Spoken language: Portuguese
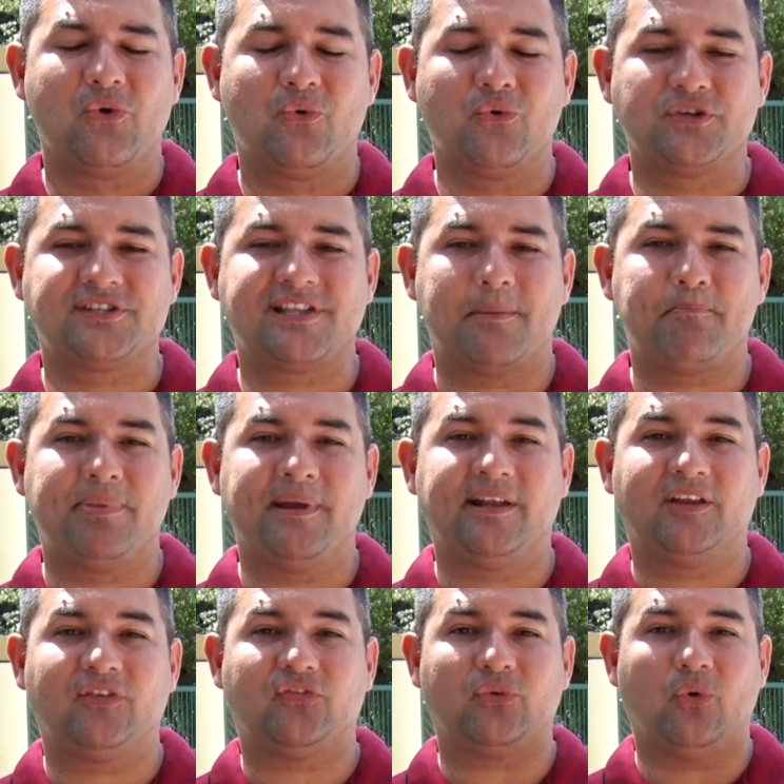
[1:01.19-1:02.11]
custa
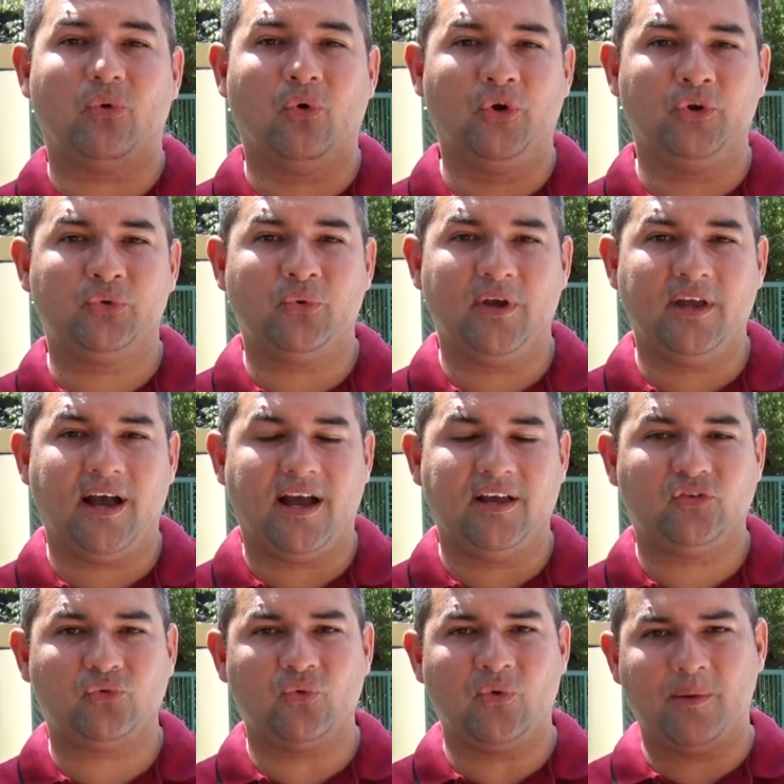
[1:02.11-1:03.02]
apenas R$
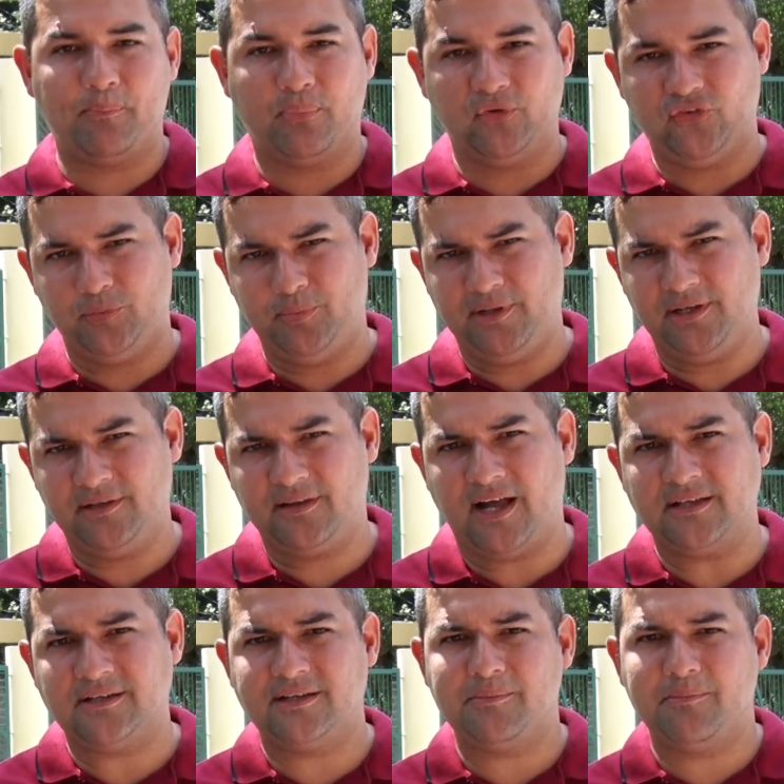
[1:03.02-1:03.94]
reais com a
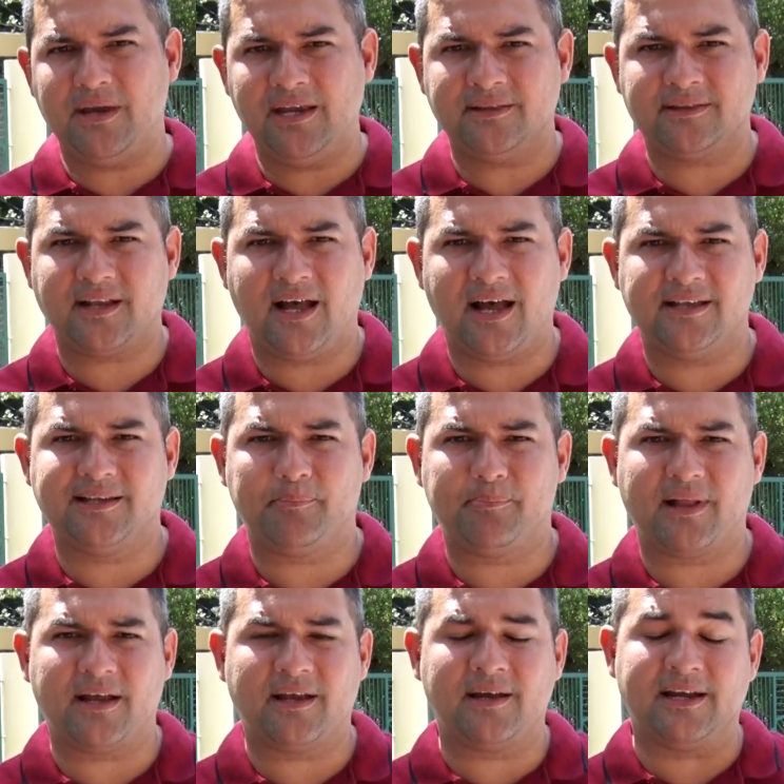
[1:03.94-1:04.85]
possibilidade de meia entrada
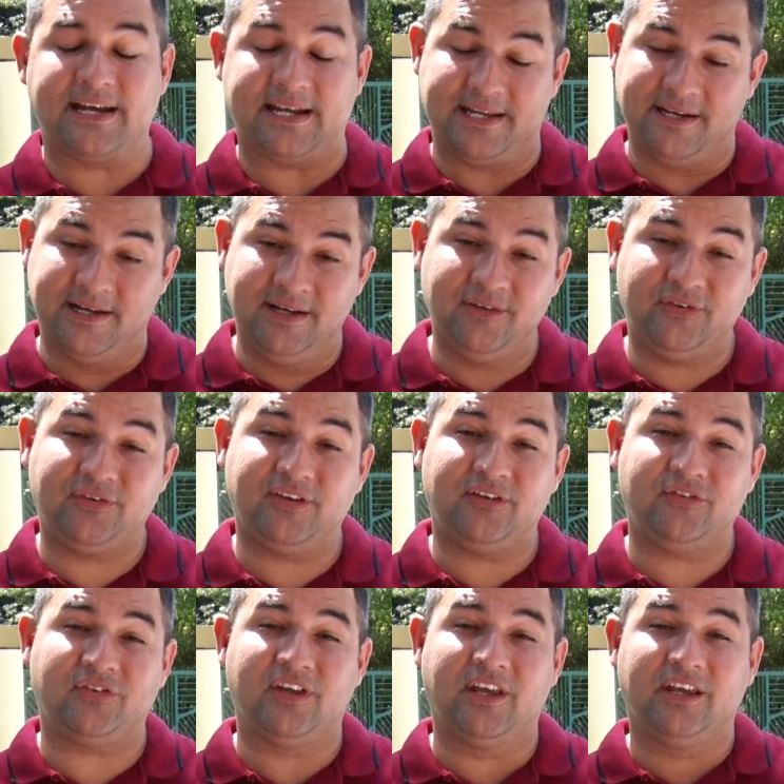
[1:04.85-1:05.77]
para
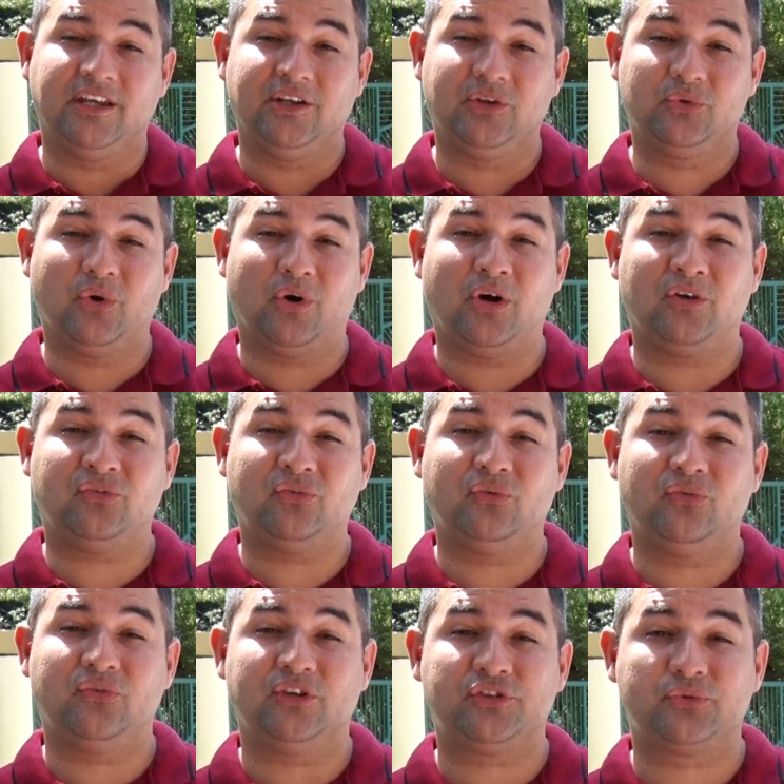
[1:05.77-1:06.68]
crianças,
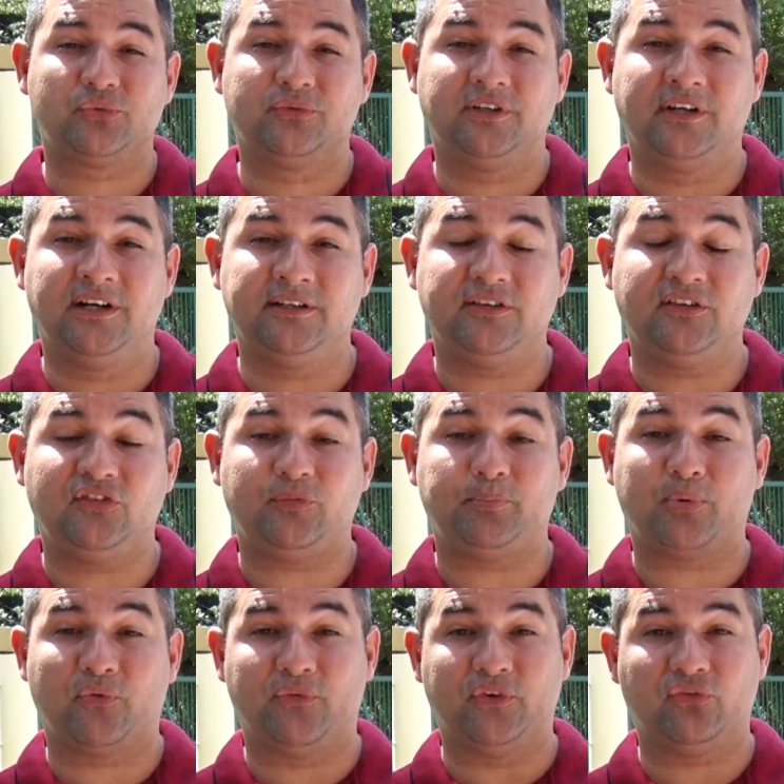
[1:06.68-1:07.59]
idosos,
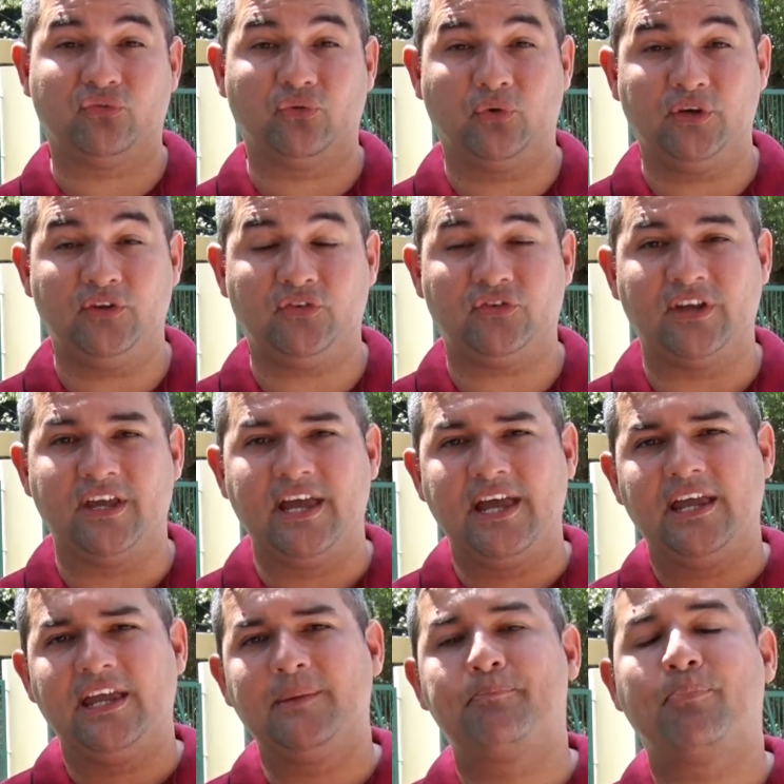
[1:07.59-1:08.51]
estudantes, professores
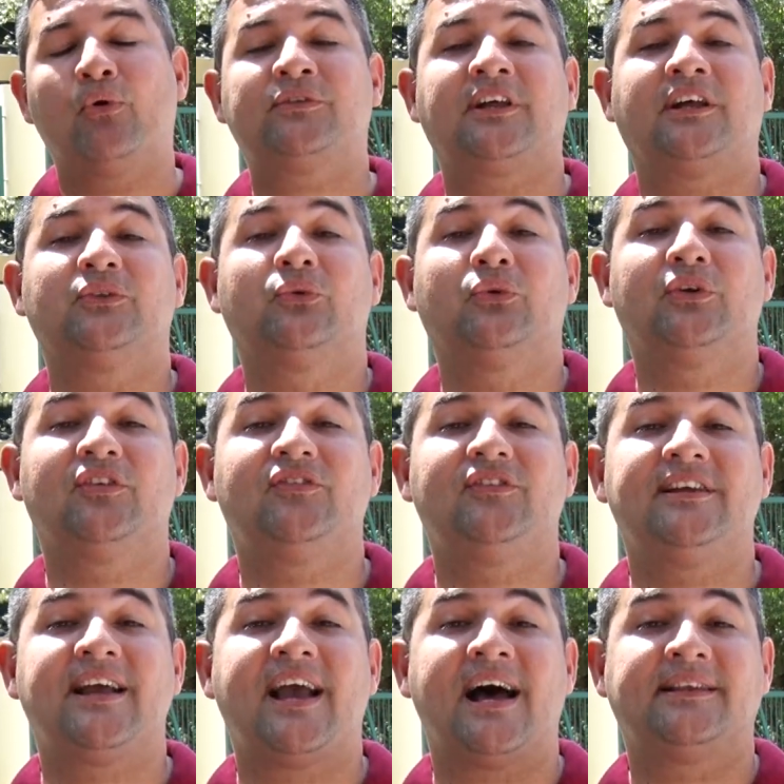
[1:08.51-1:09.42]
e
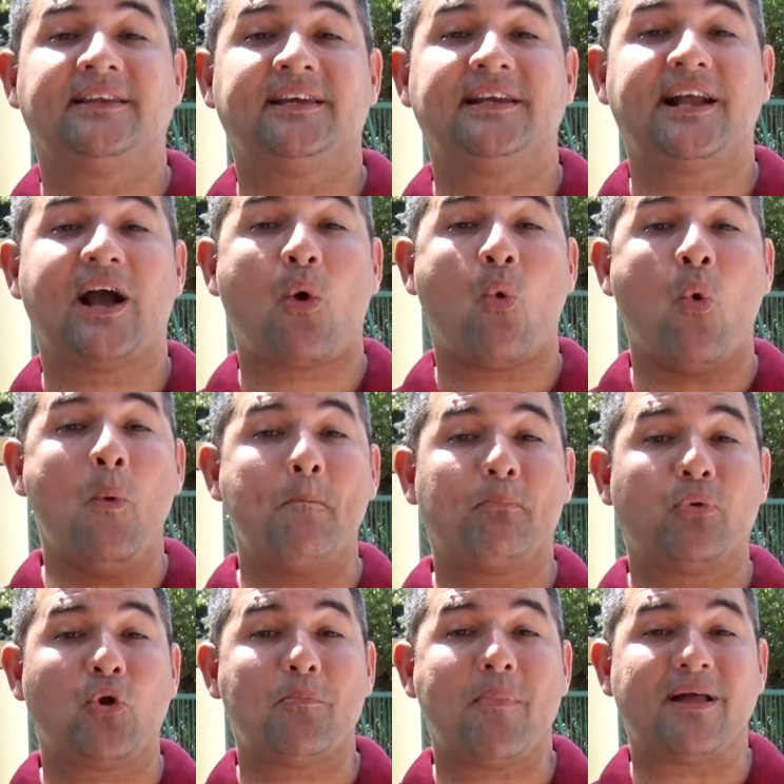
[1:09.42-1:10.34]
portadores de carteira
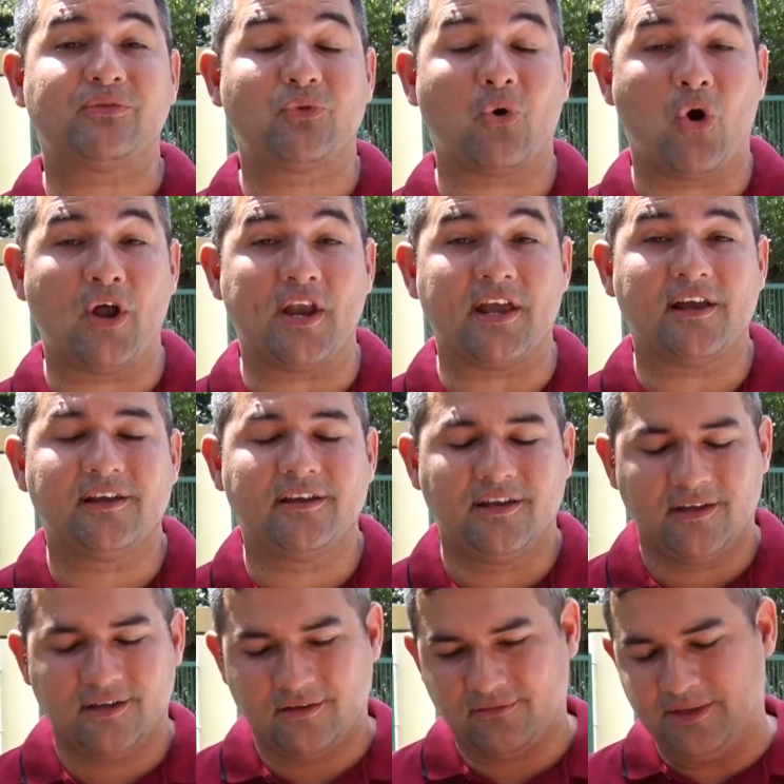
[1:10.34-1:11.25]
comprobatória.
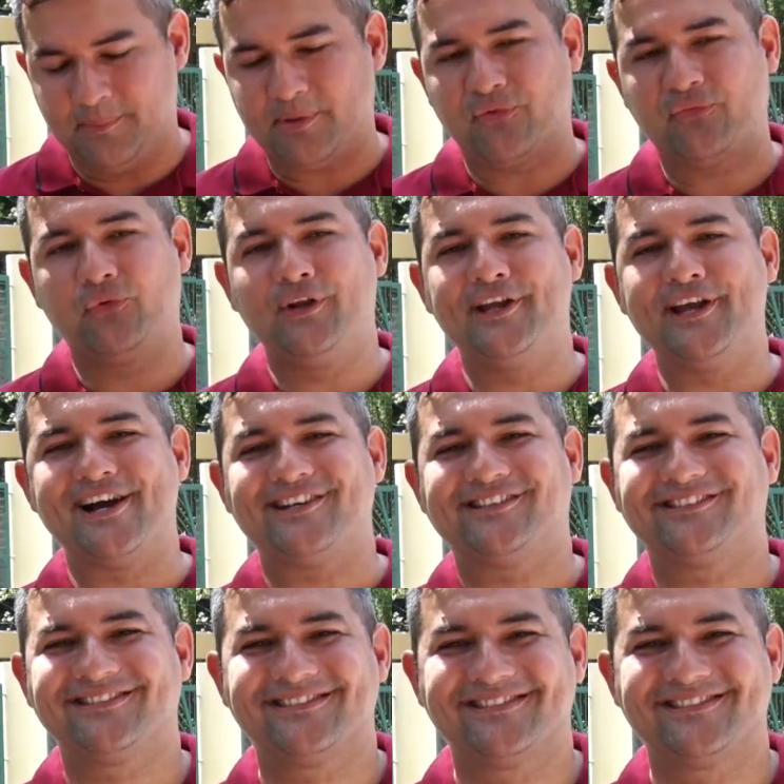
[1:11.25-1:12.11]
Vem para a folia!